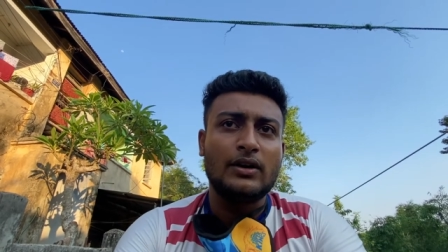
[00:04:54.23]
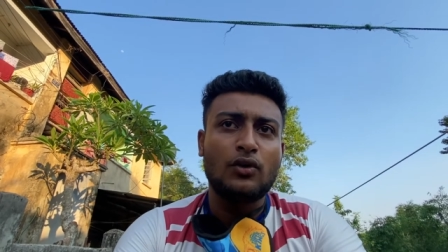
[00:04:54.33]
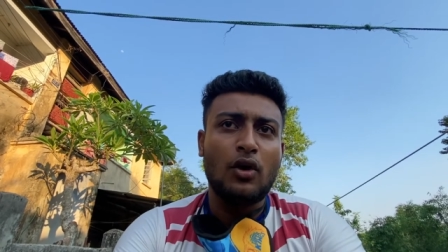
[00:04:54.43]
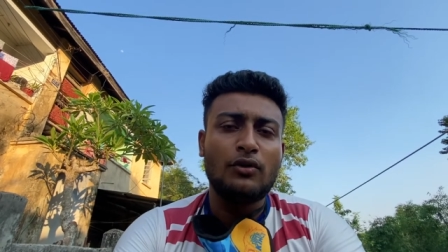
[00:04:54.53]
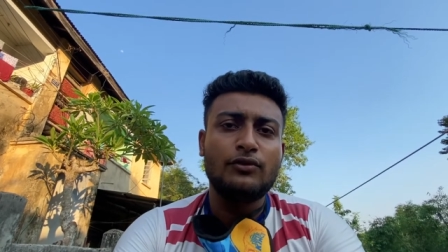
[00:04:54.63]

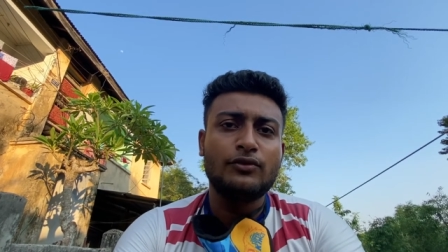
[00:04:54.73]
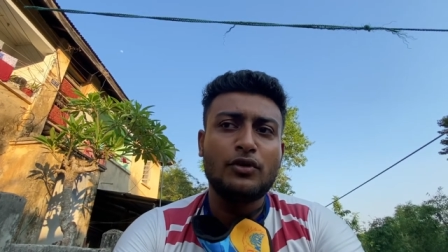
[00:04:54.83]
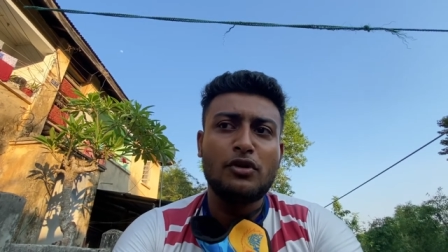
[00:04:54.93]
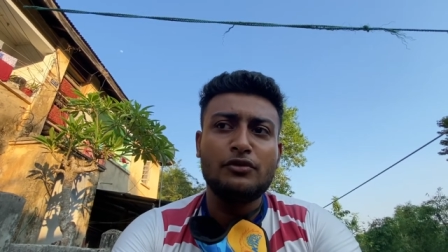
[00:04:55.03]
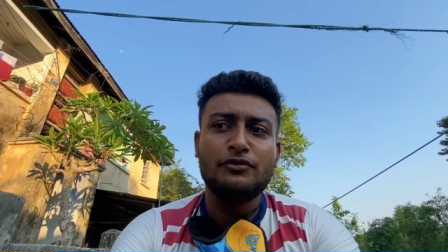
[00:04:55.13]
কফ
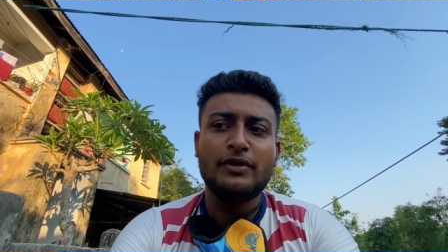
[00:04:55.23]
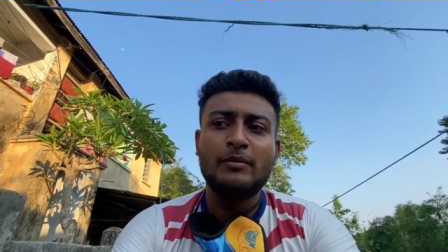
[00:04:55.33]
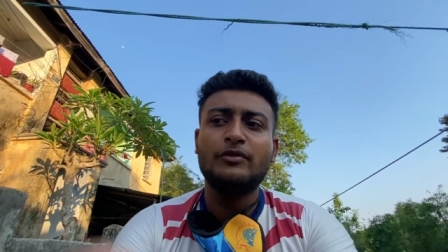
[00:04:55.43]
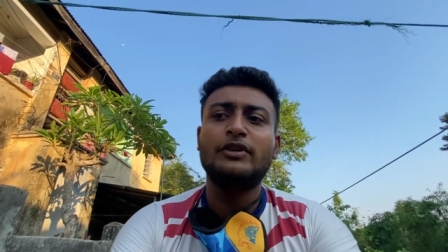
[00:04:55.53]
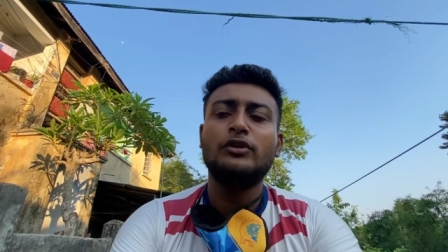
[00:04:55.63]
কফ
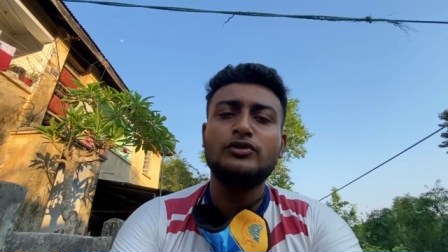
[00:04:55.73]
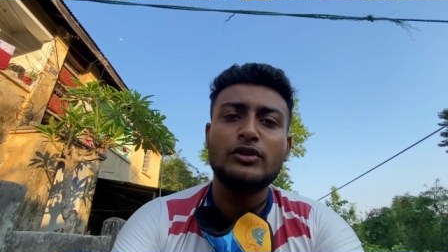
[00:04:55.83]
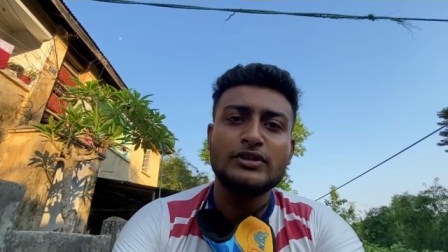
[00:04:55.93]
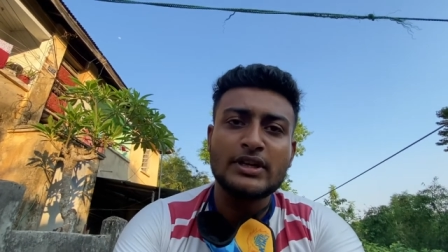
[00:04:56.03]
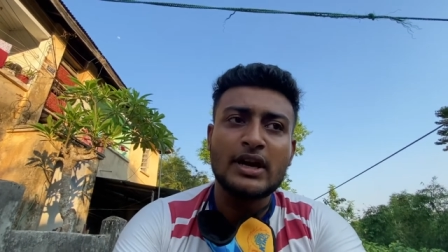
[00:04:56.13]
এমন ফিল হচ্ছিল
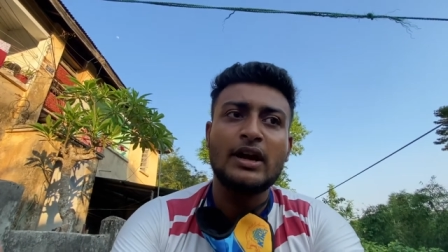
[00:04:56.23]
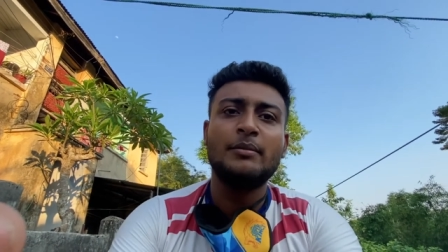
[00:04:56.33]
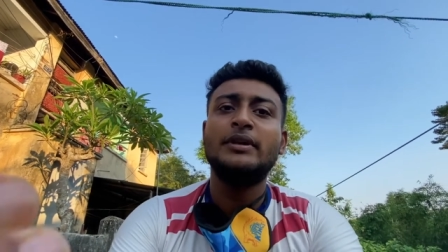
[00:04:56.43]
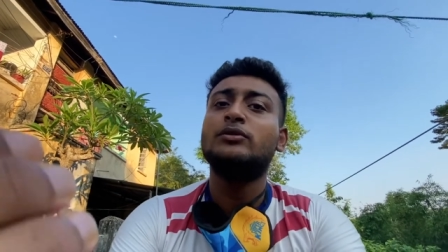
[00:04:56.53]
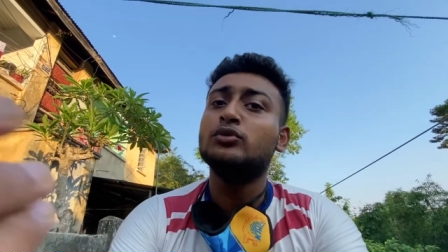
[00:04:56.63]
যে হ্যাঁ
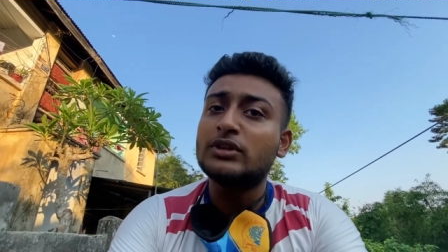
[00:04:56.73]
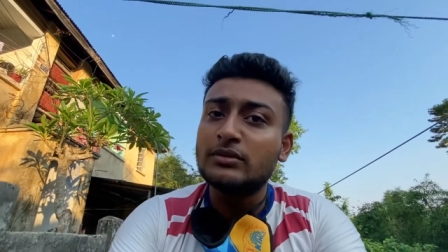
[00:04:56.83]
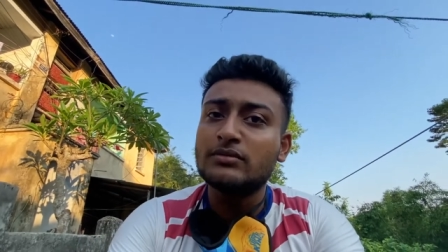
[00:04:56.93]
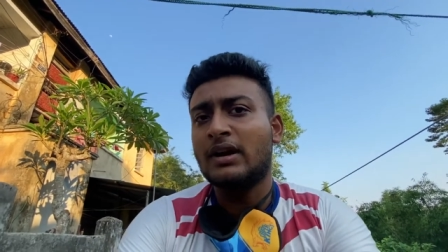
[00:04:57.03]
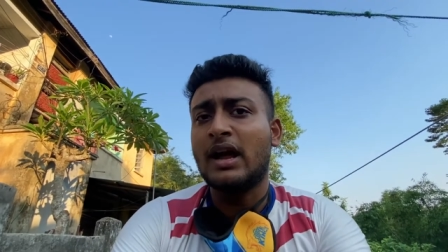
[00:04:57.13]
আমি দু
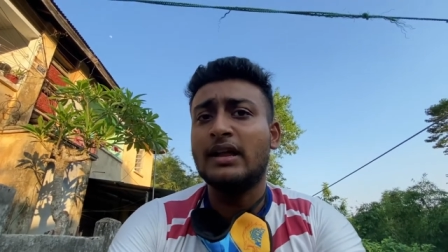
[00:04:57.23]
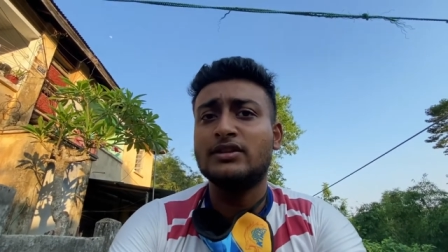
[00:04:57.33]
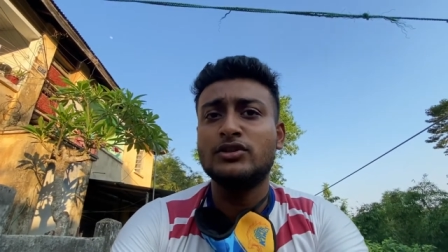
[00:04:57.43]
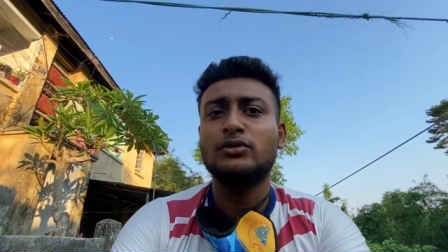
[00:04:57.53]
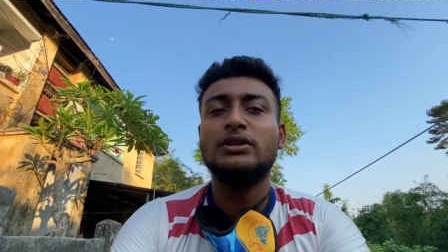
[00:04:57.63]
তিনবার হাত
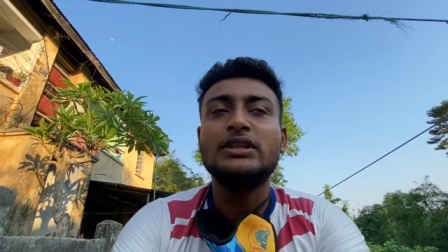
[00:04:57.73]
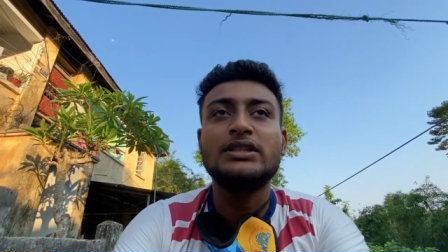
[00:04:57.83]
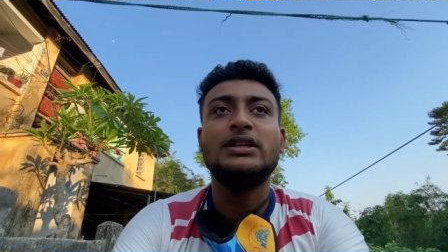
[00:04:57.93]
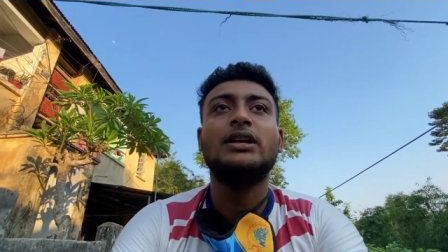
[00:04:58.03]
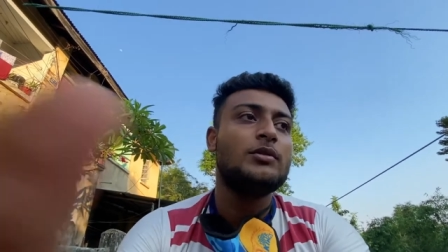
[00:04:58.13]
চেয়েও
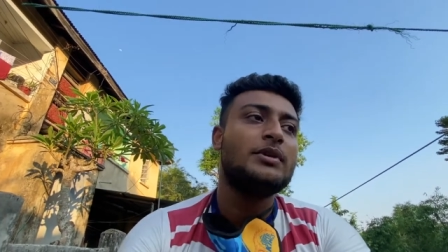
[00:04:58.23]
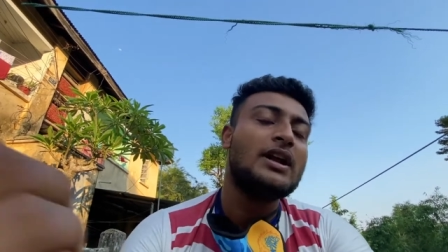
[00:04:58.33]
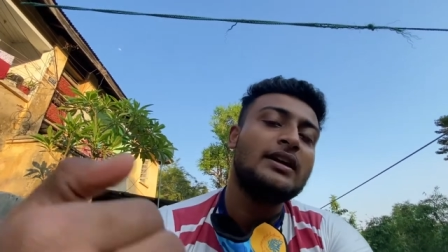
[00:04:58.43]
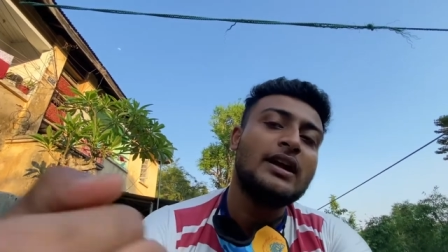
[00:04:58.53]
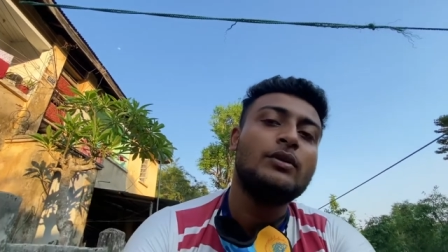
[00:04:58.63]
দিয়েছি বাট
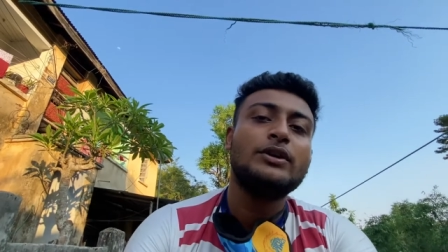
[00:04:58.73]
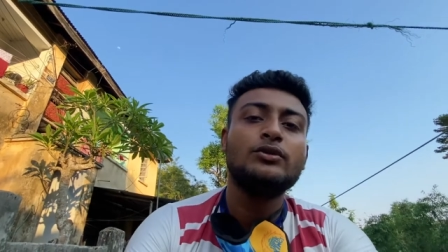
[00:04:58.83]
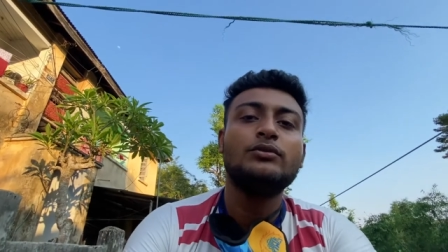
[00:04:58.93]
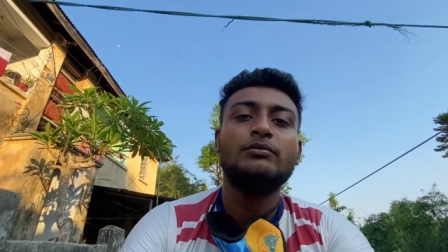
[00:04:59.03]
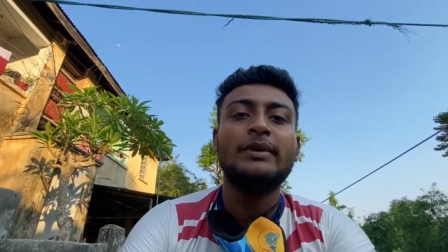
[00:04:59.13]
হ্যাঁ নাও একটু
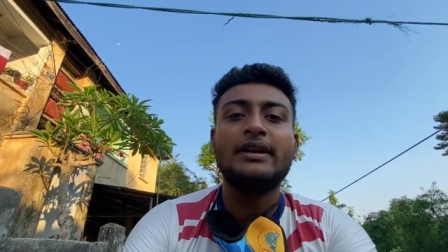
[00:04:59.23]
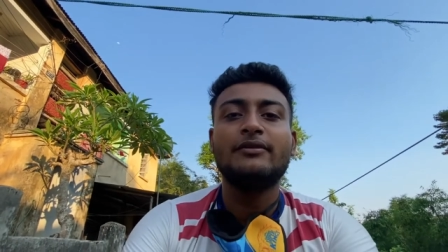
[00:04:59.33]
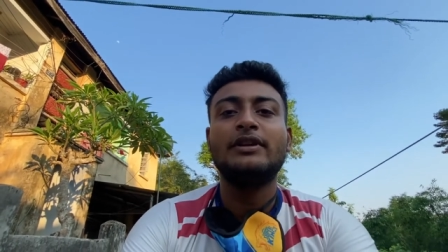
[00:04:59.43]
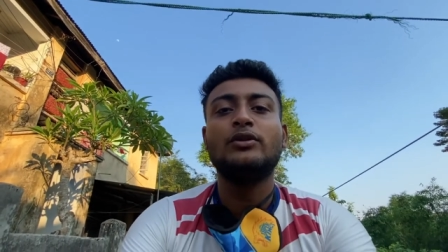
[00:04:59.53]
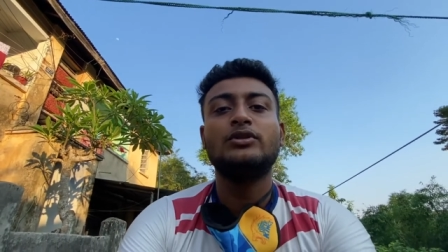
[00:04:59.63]
বেটার
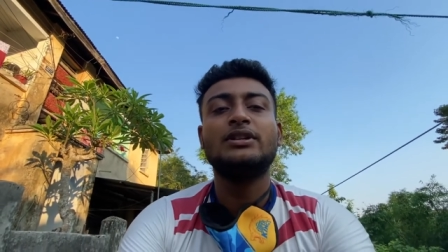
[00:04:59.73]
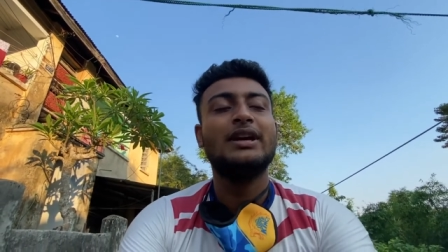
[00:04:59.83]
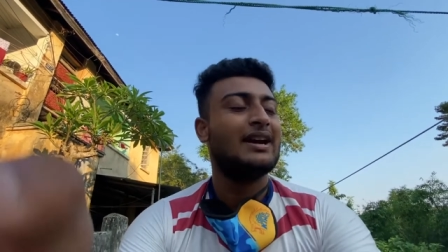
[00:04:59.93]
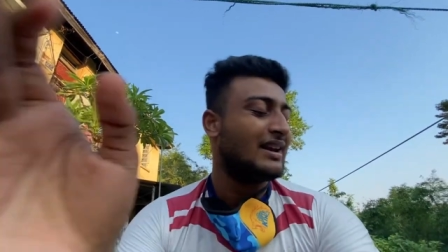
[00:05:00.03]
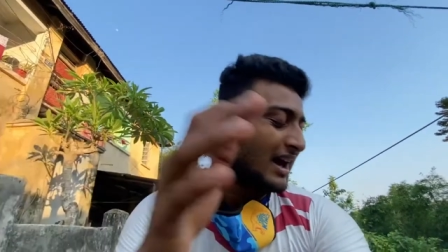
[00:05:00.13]
ফিল করছি
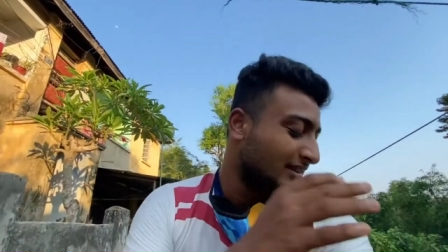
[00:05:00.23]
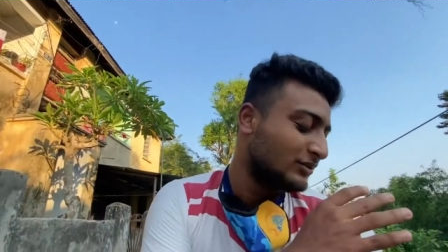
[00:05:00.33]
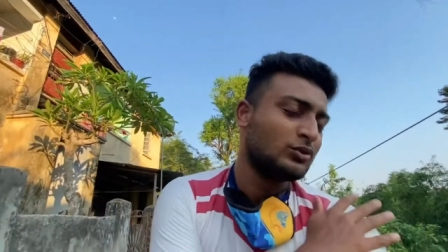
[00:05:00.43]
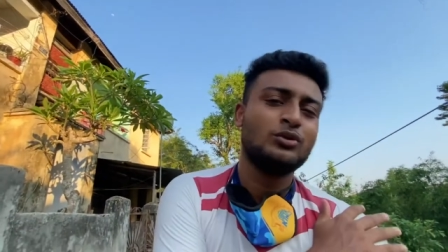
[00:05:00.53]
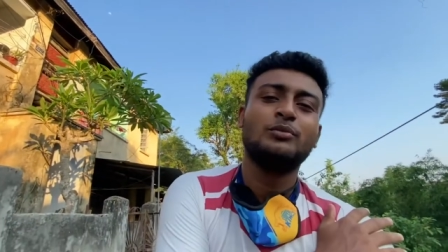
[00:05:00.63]
অ্যান্ড হাত
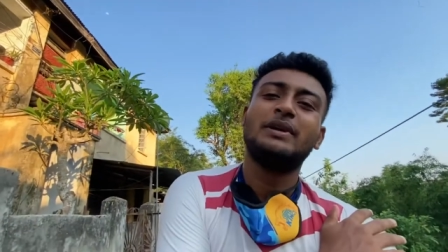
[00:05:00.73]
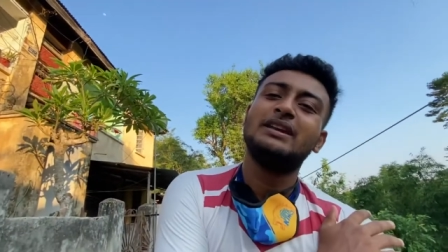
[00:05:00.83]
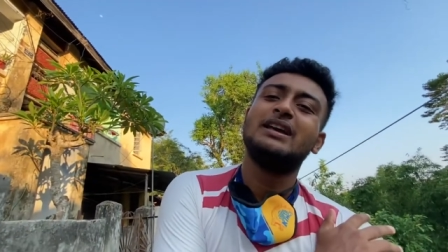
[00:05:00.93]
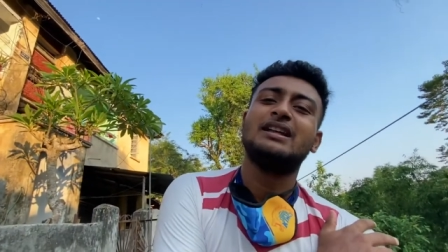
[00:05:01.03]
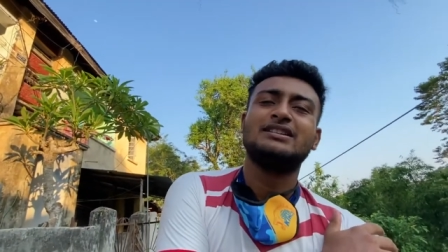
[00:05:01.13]
তো পেন
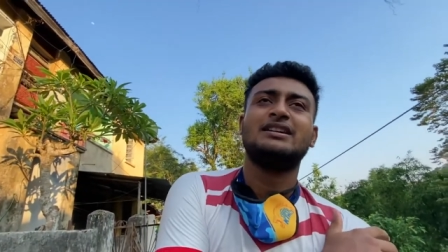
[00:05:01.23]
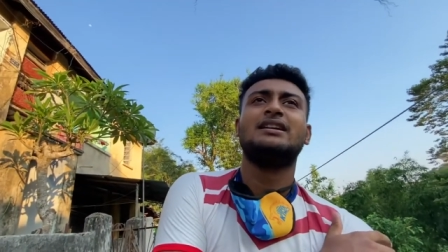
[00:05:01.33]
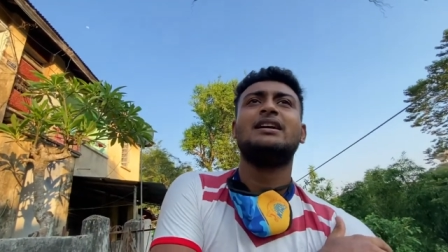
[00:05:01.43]
আসেই